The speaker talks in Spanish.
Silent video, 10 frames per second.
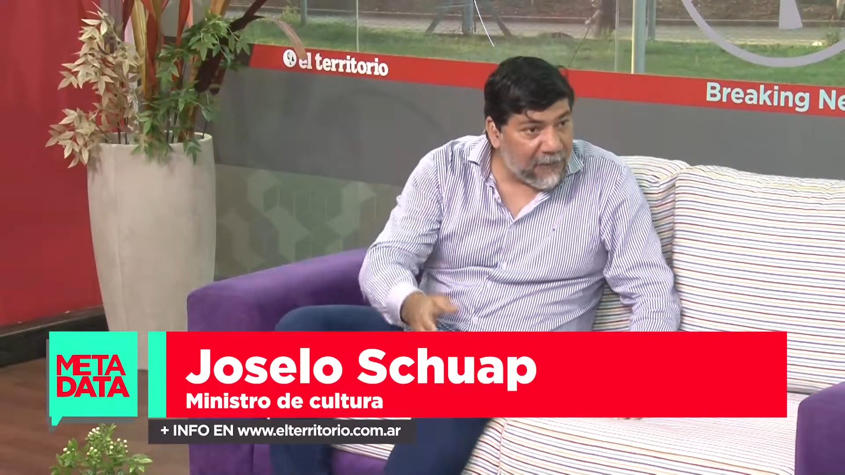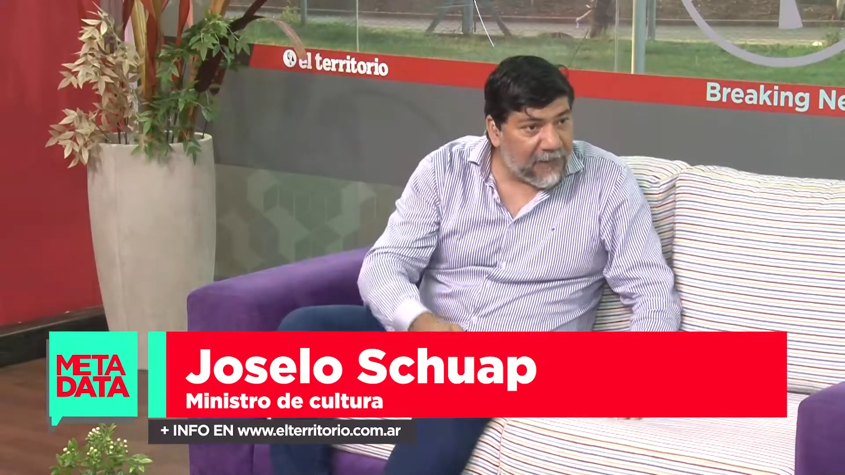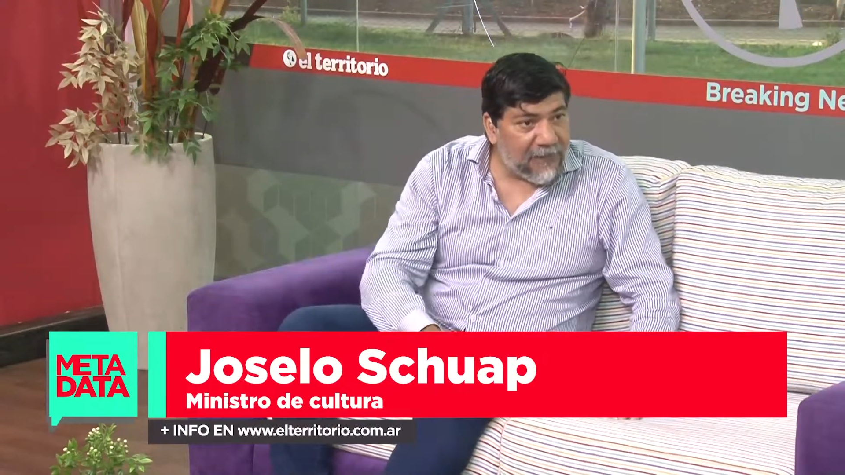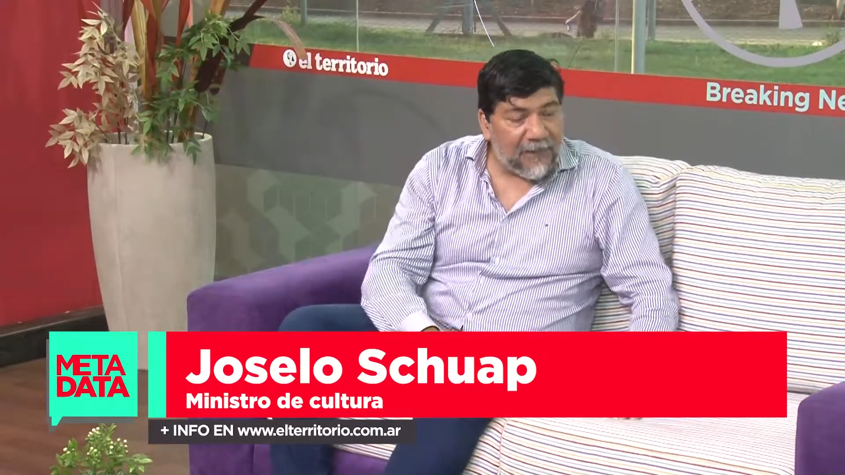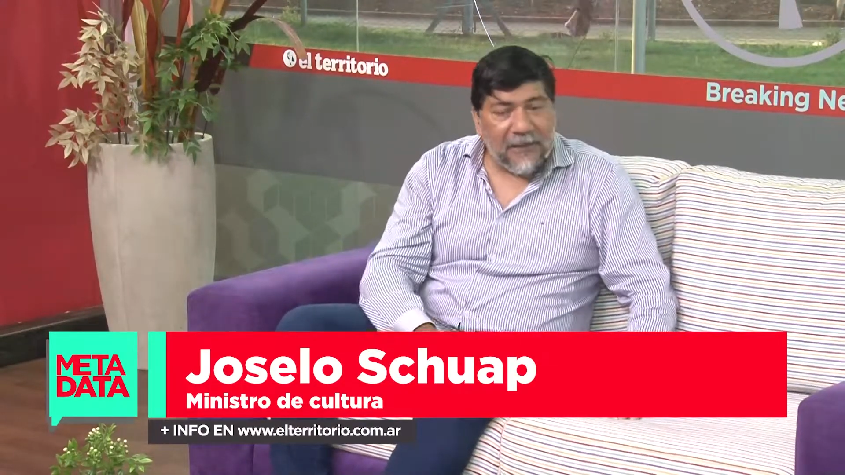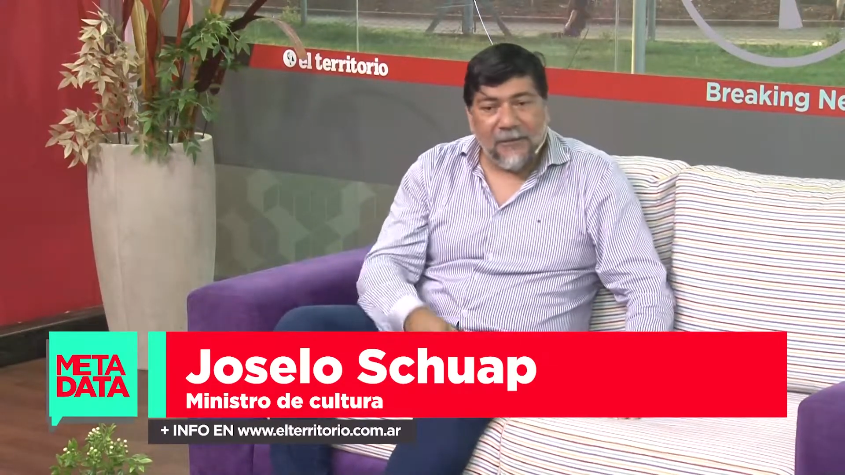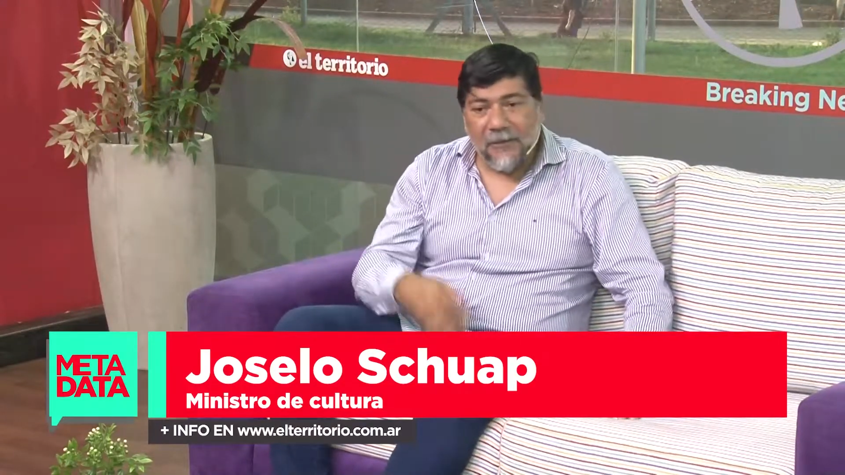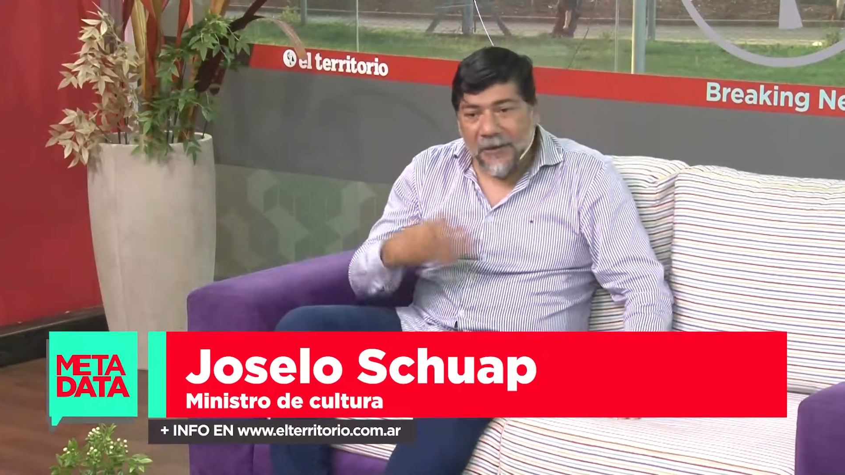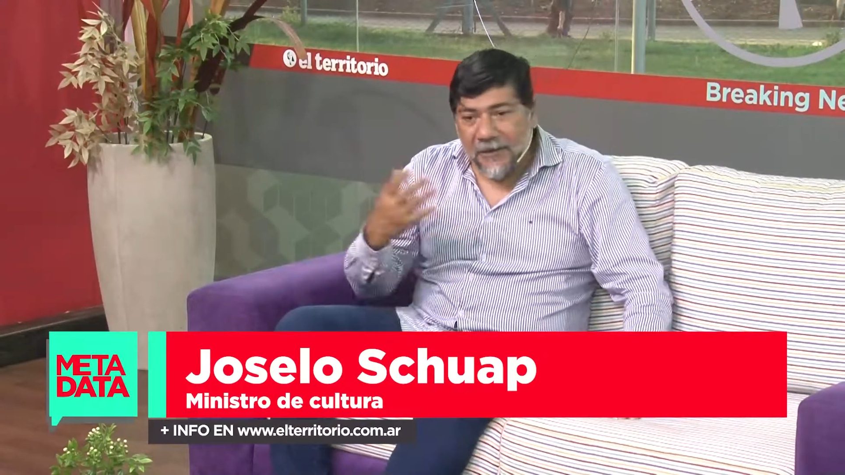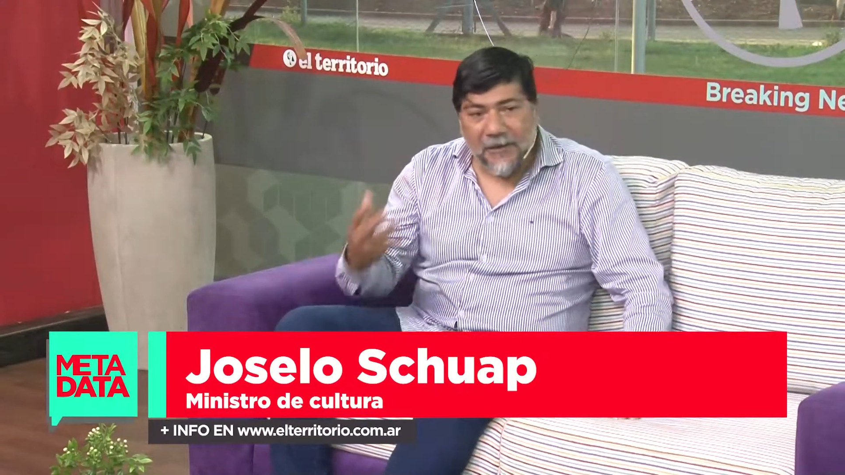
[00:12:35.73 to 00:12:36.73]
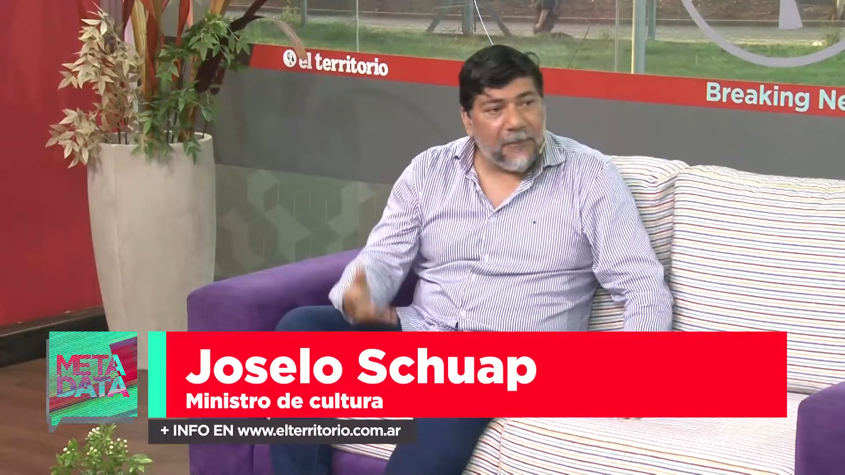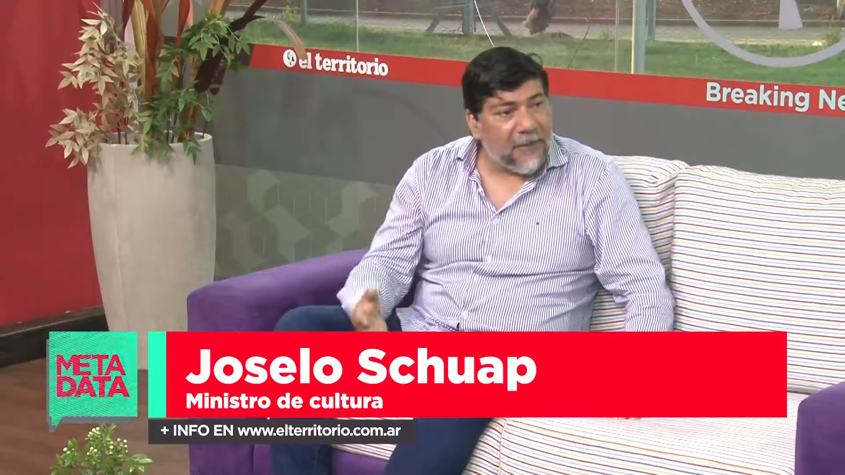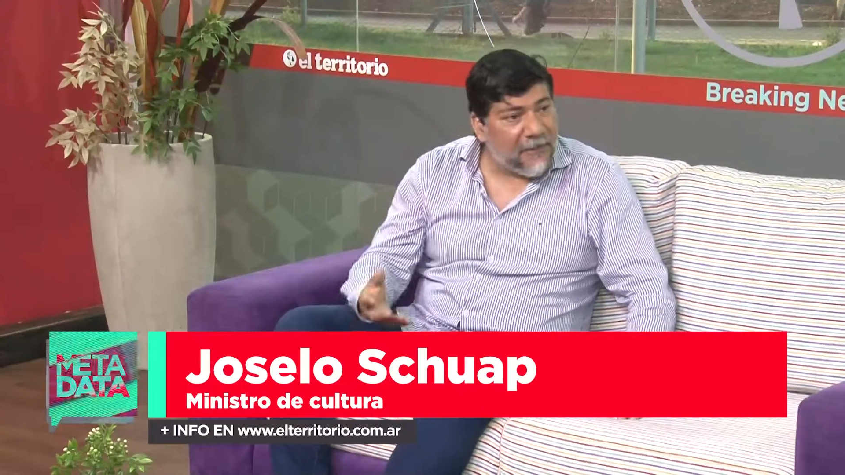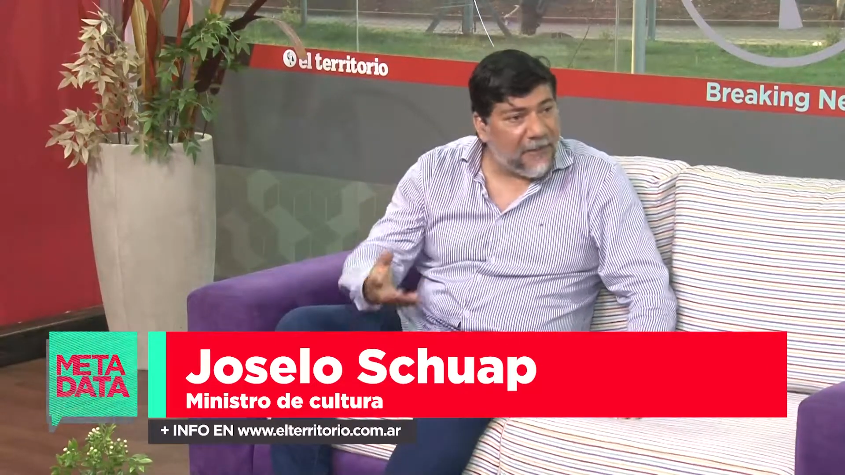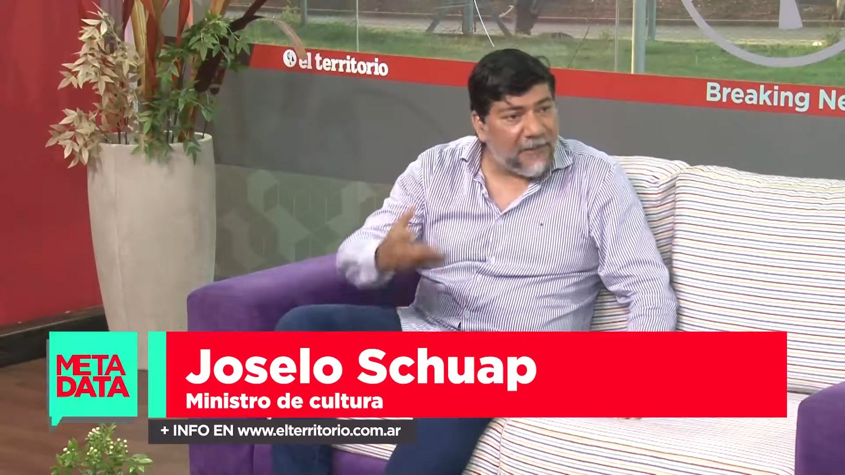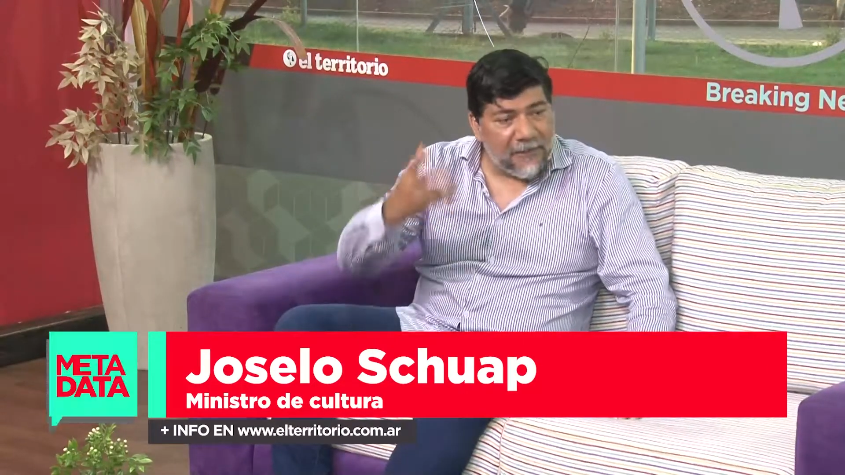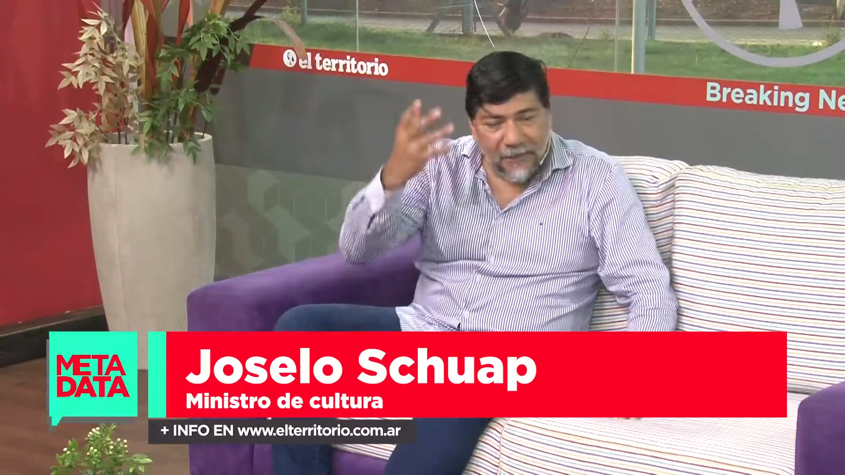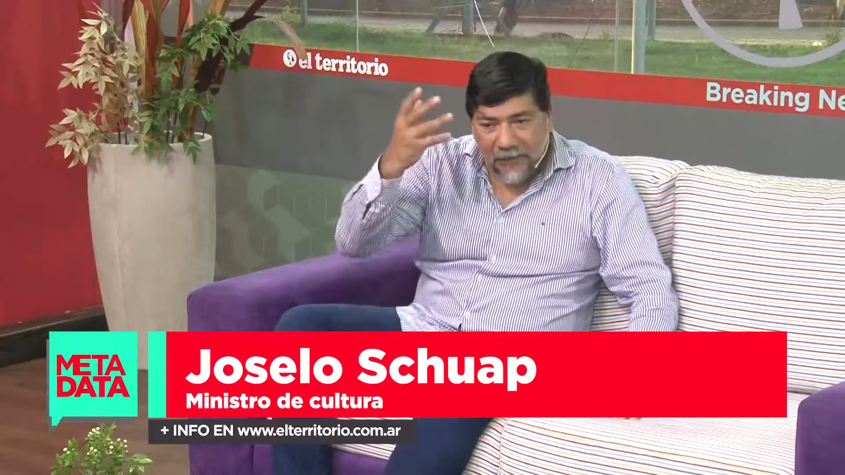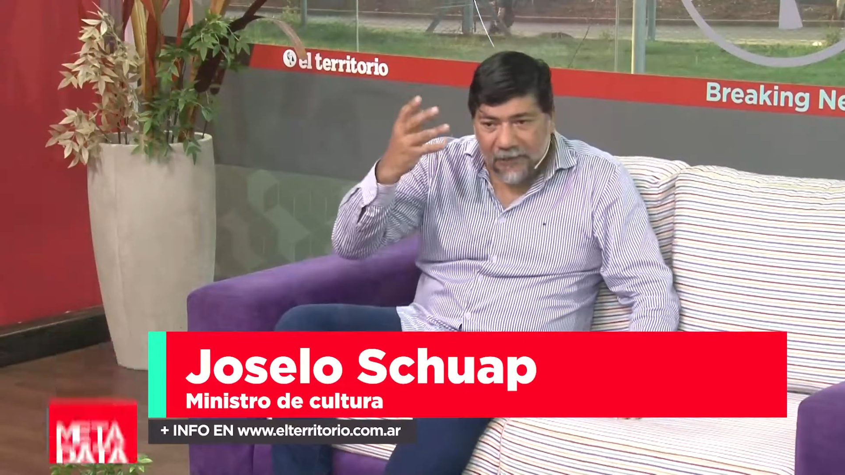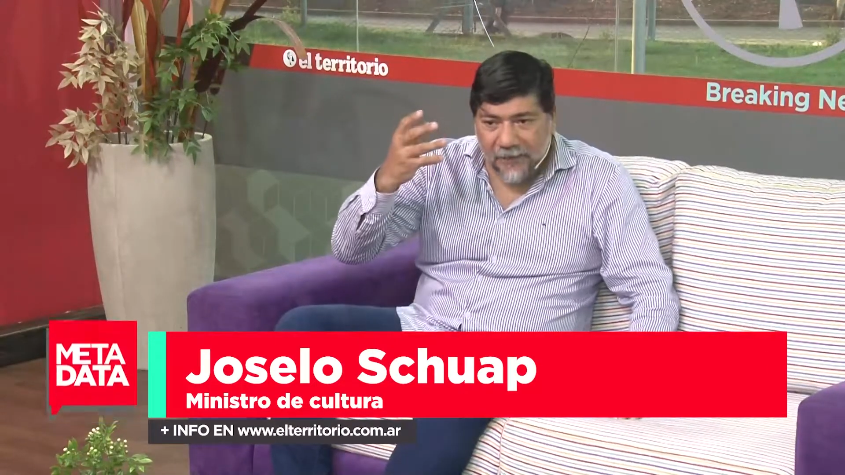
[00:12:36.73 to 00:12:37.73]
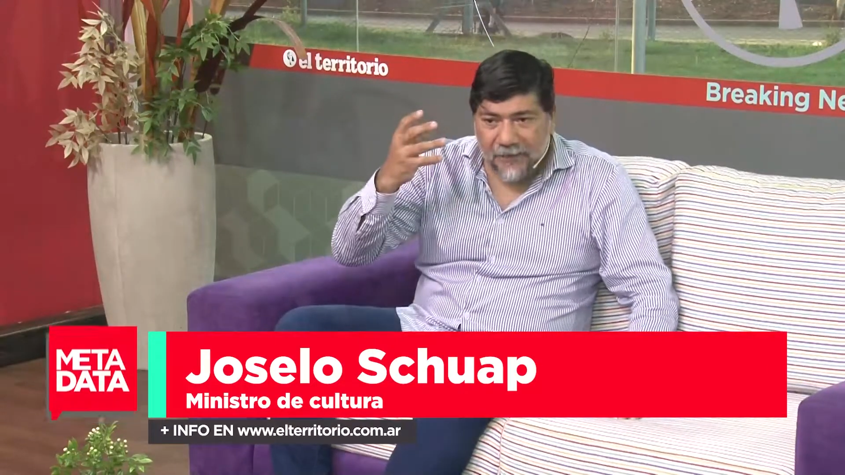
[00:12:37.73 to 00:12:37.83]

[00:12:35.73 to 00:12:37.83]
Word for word: IPTI, que era una materia pendiente,